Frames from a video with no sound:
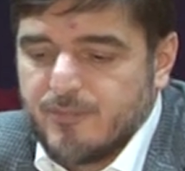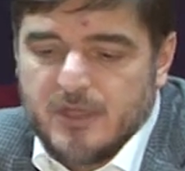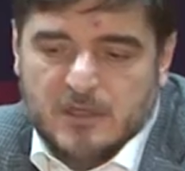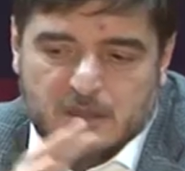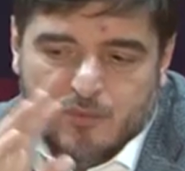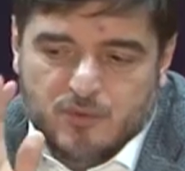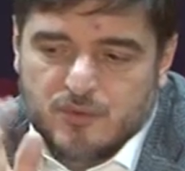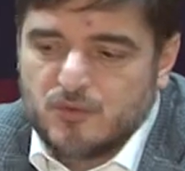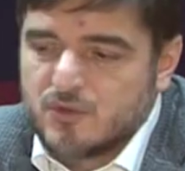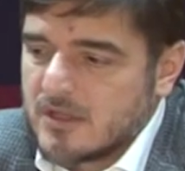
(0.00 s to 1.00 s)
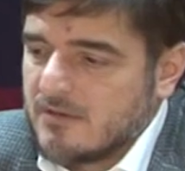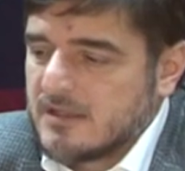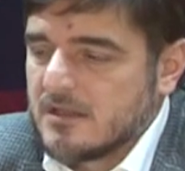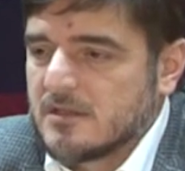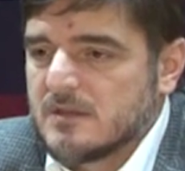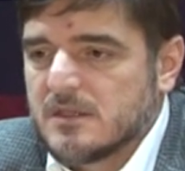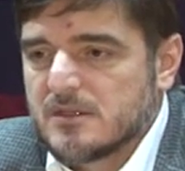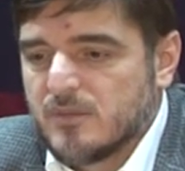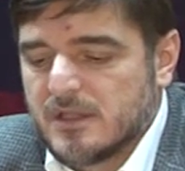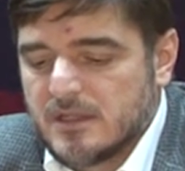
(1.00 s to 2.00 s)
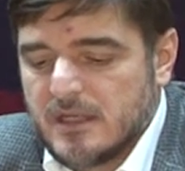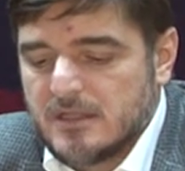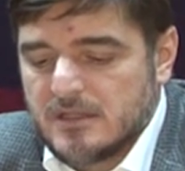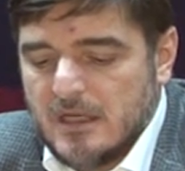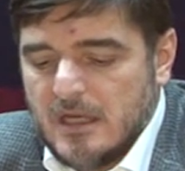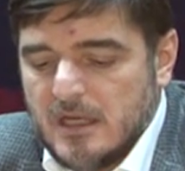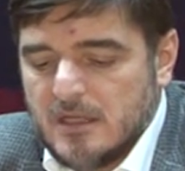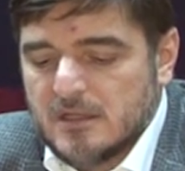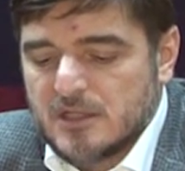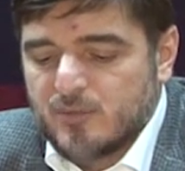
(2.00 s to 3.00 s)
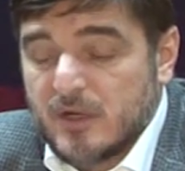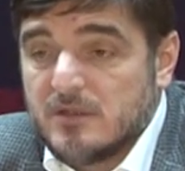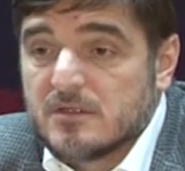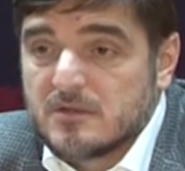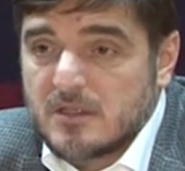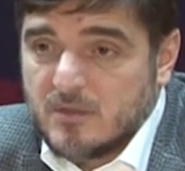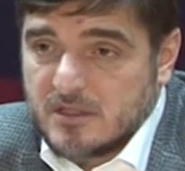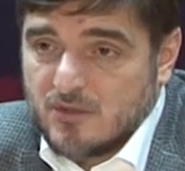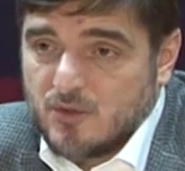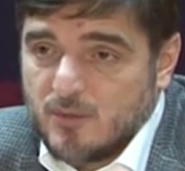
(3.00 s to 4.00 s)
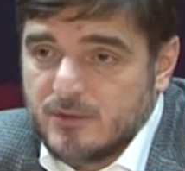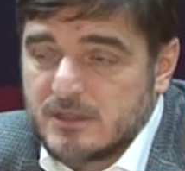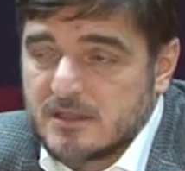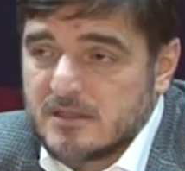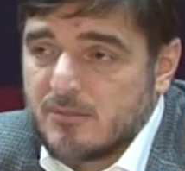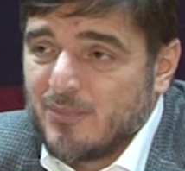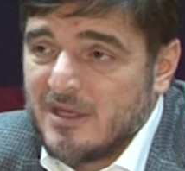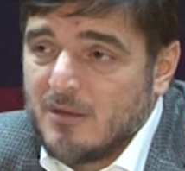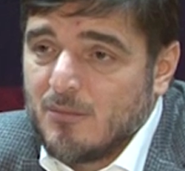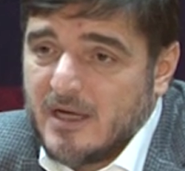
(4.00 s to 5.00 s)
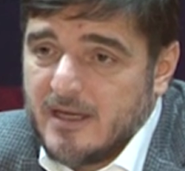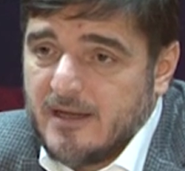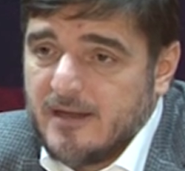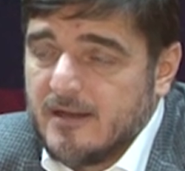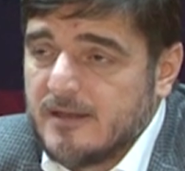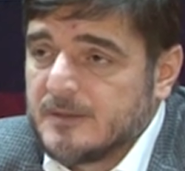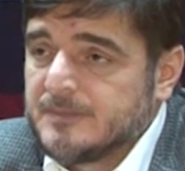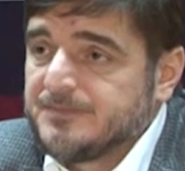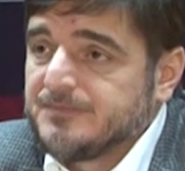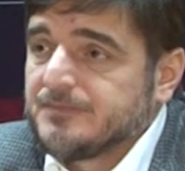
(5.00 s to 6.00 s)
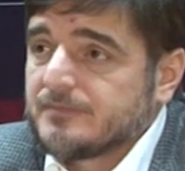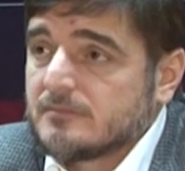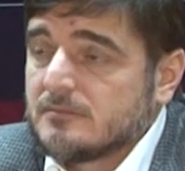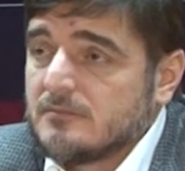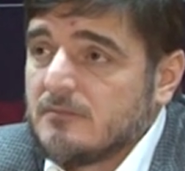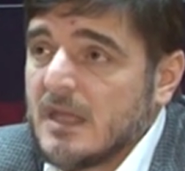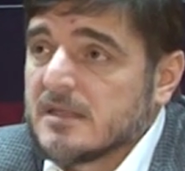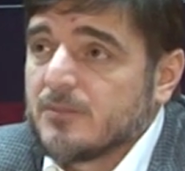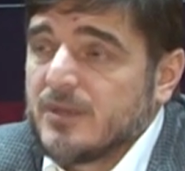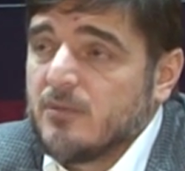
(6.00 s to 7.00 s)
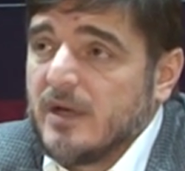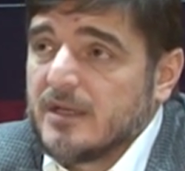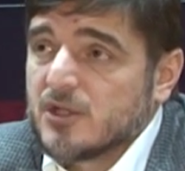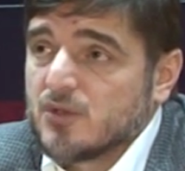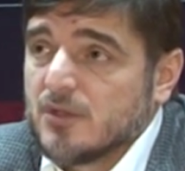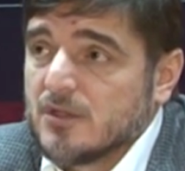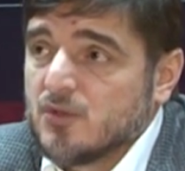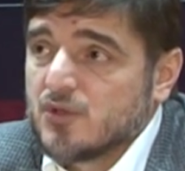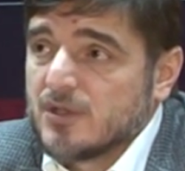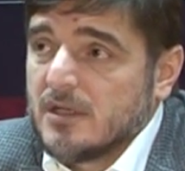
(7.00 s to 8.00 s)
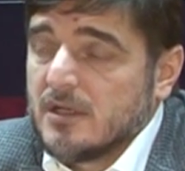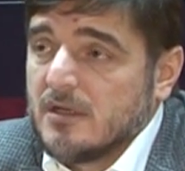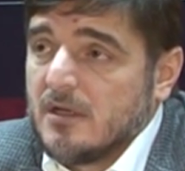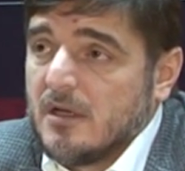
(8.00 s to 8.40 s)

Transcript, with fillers: и не буду уставать это делать, благодарить и наше правительство Самарской области за понимание, за понимание, что это нужно